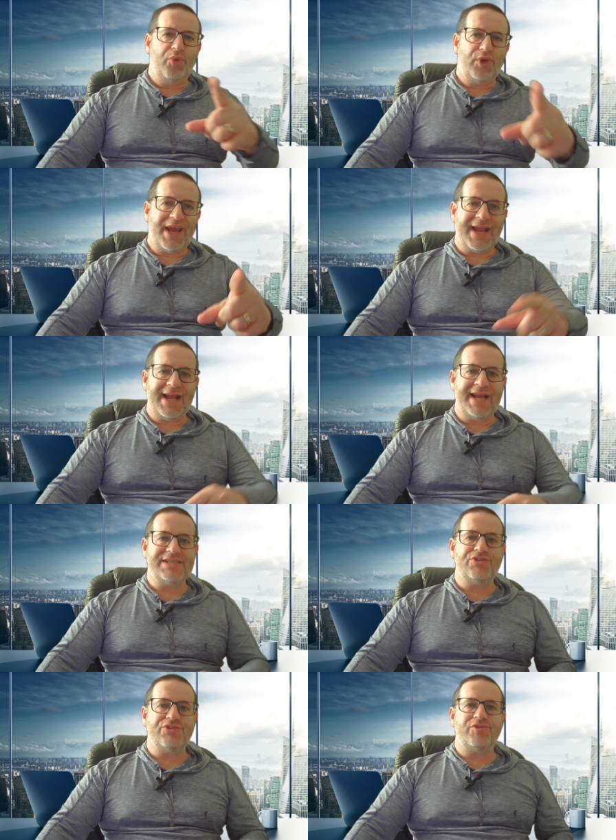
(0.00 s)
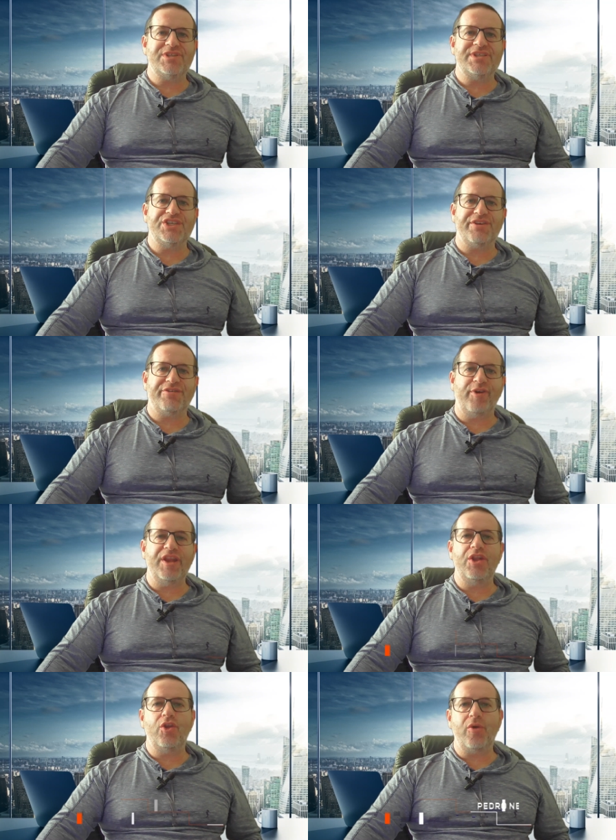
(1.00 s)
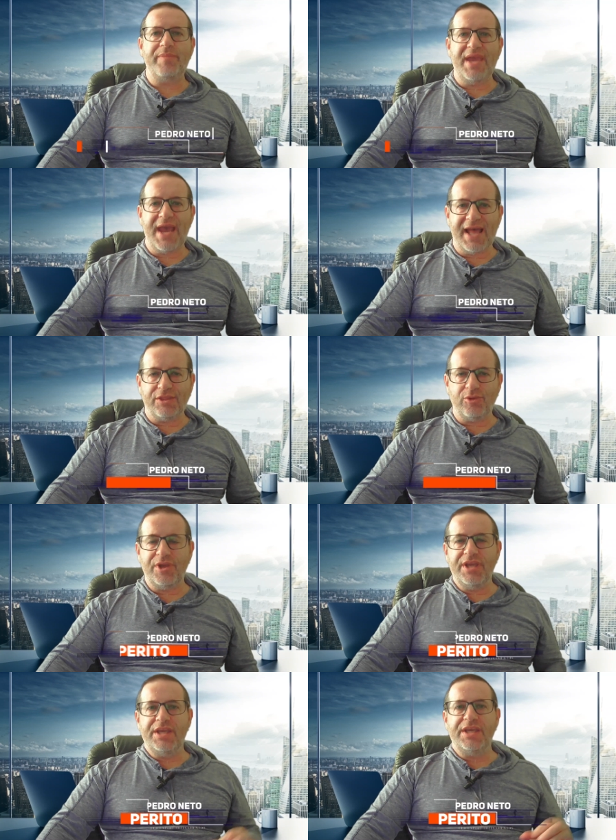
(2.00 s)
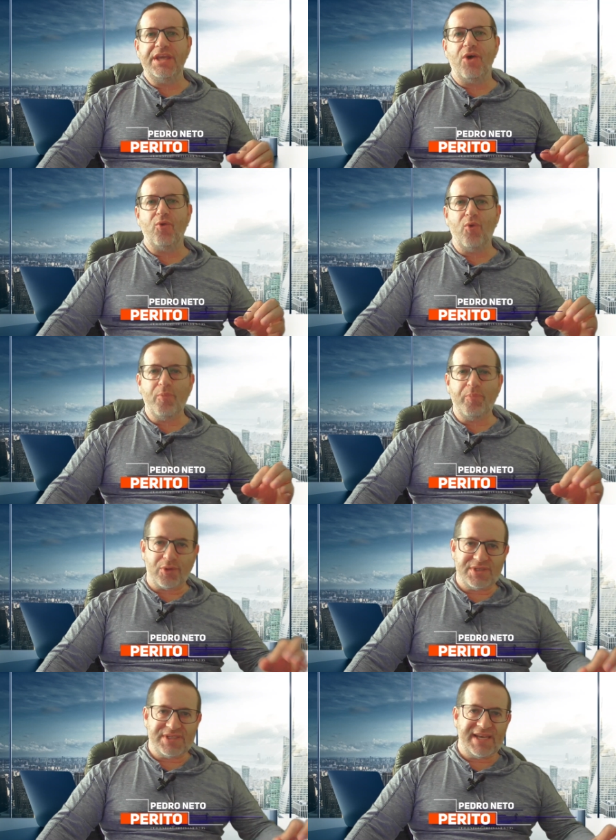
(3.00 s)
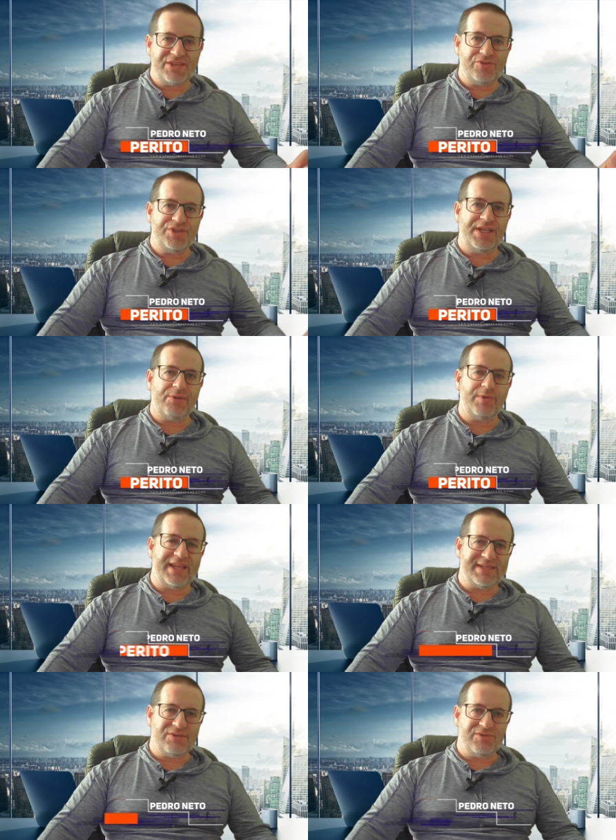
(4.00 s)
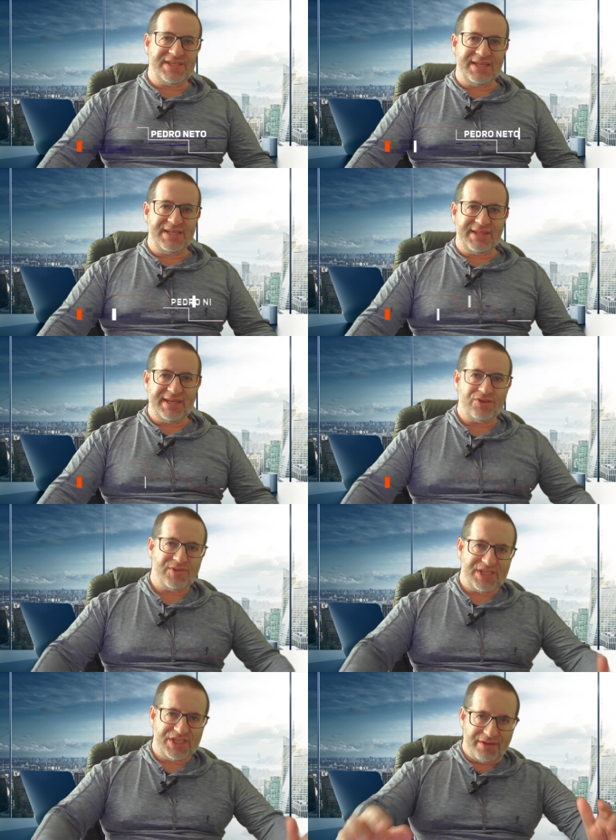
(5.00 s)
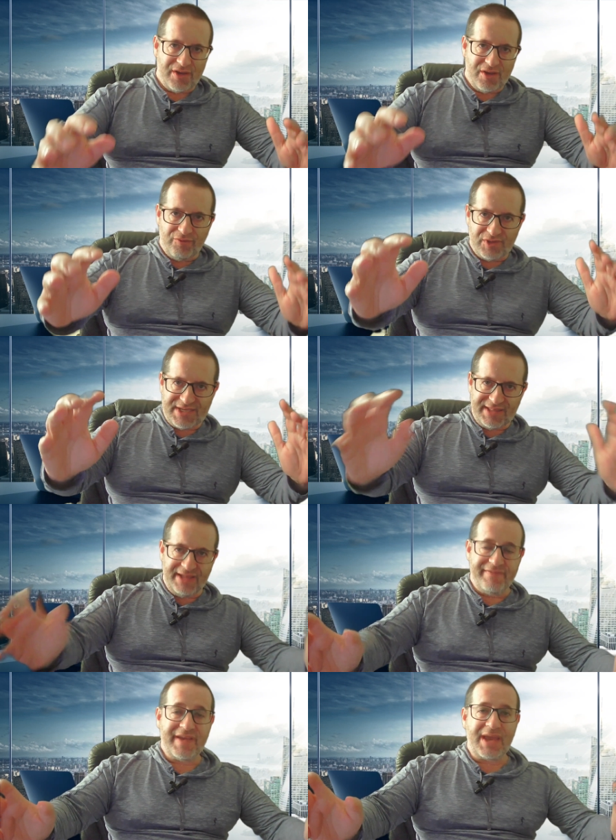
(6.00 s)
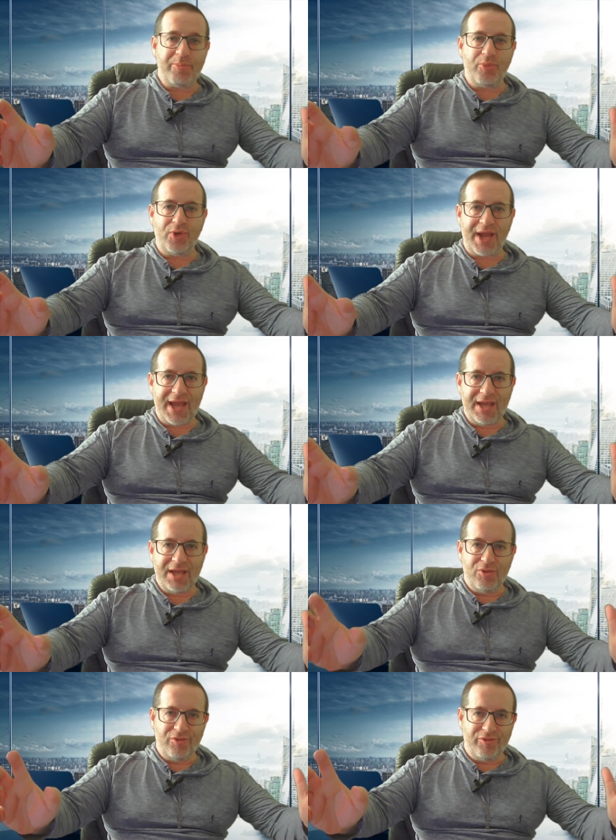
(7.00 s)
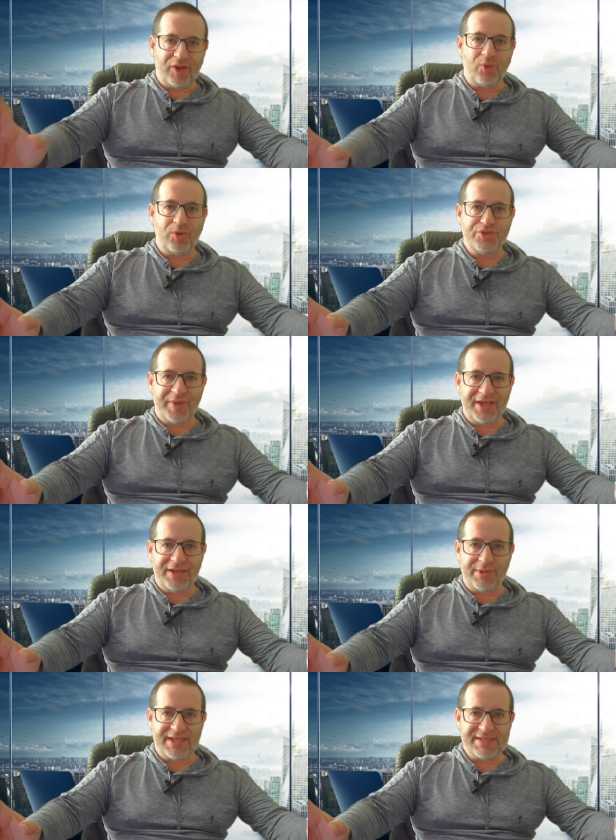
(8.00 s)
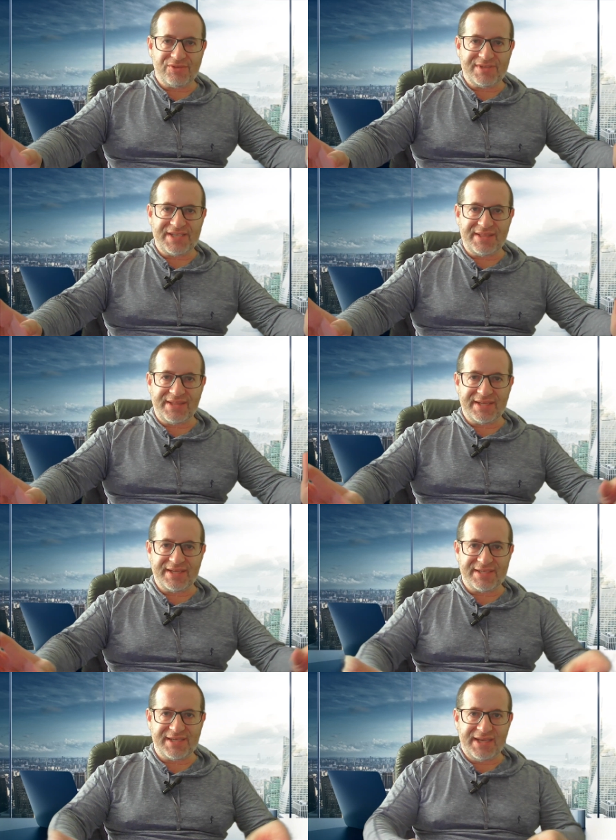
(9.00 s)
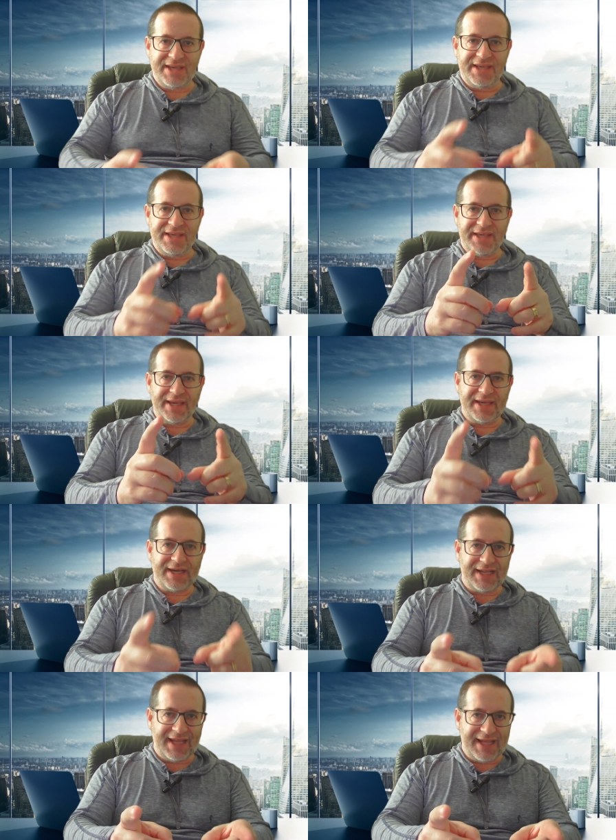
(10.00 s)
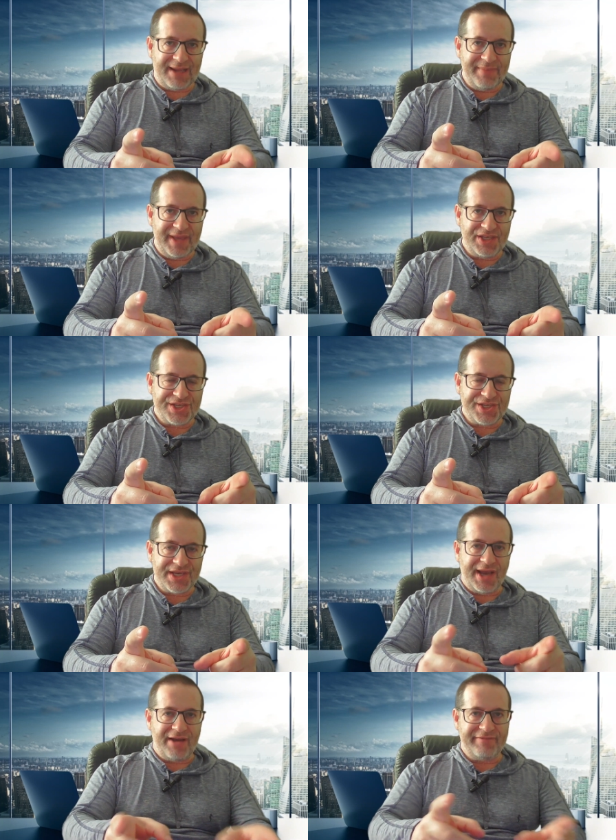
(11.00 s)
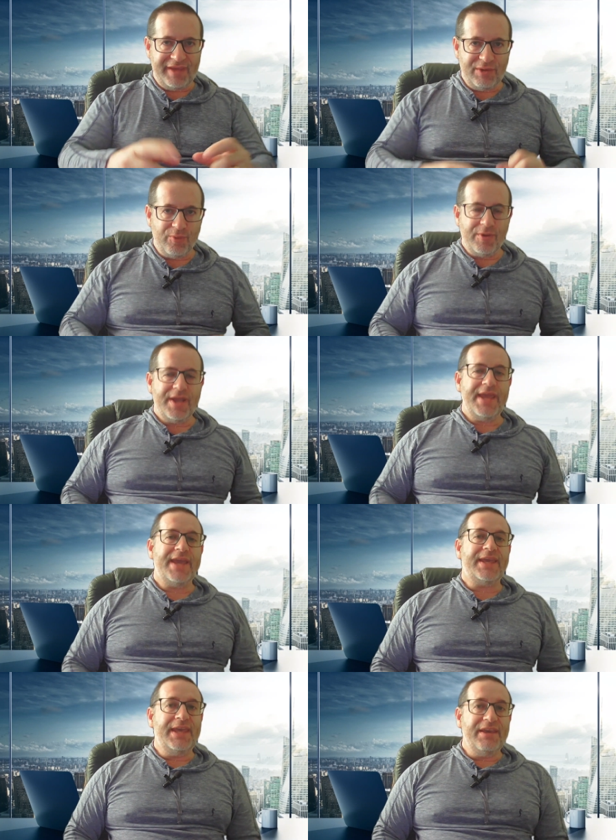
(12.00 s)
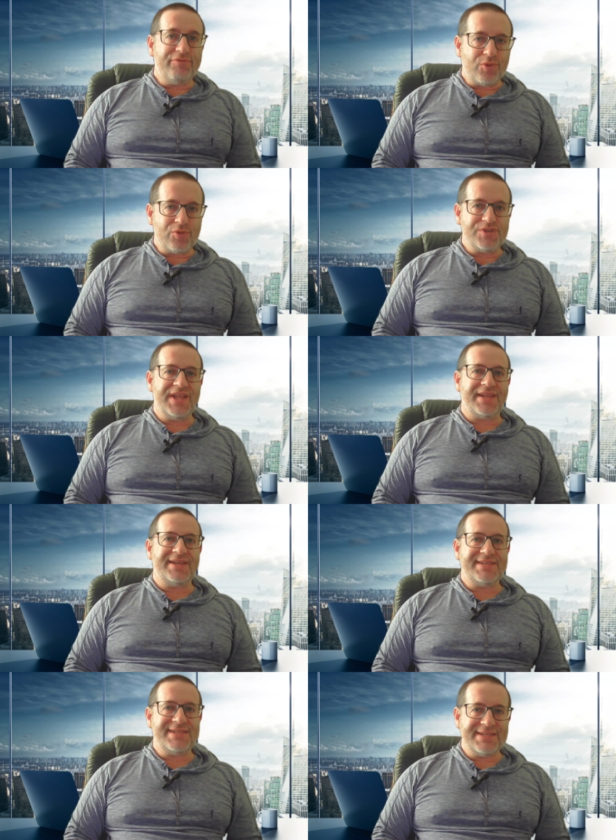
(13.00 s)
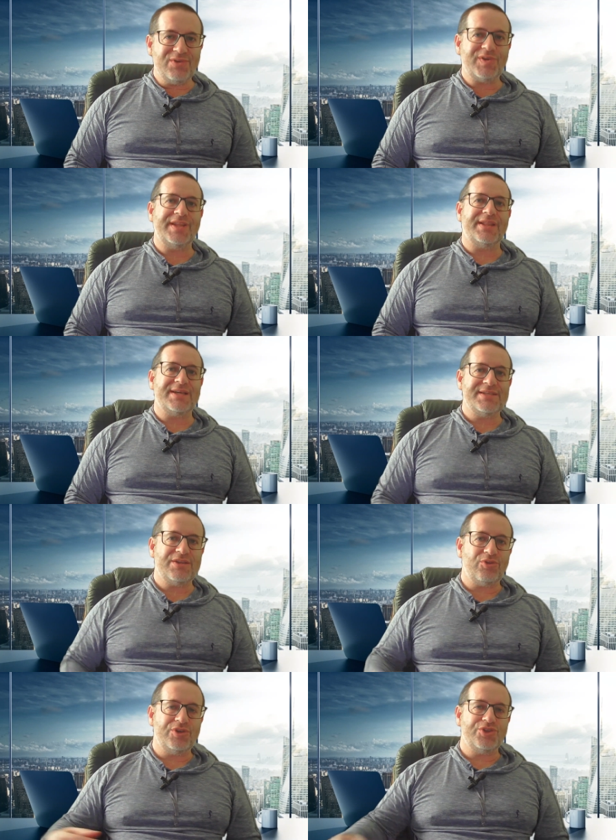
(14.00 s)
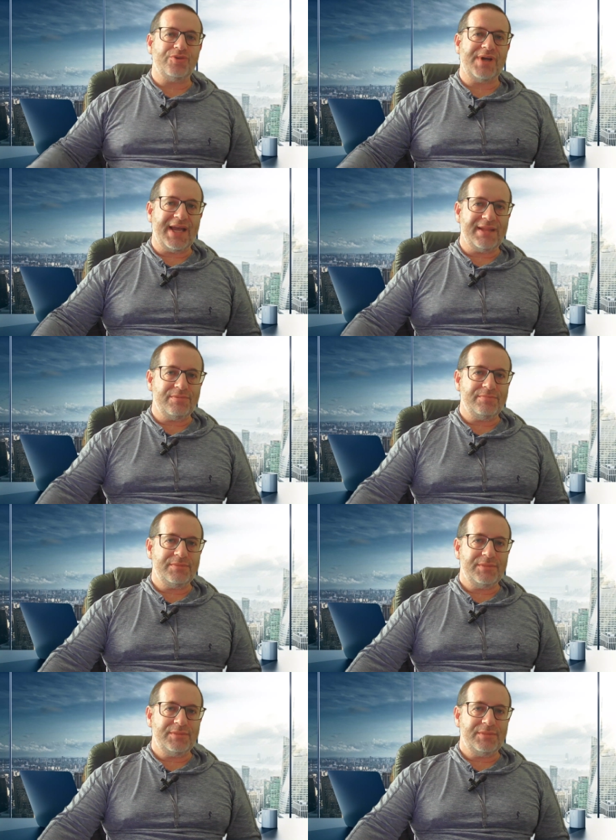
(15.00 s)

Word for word: Por acaso você já foi nomeado em algum processo de liquidação de sentença, ou seja, você teve que apurar o valor de uma liquidação de sentença em que claramente haviam equívocos na decisão que transitou em julgado?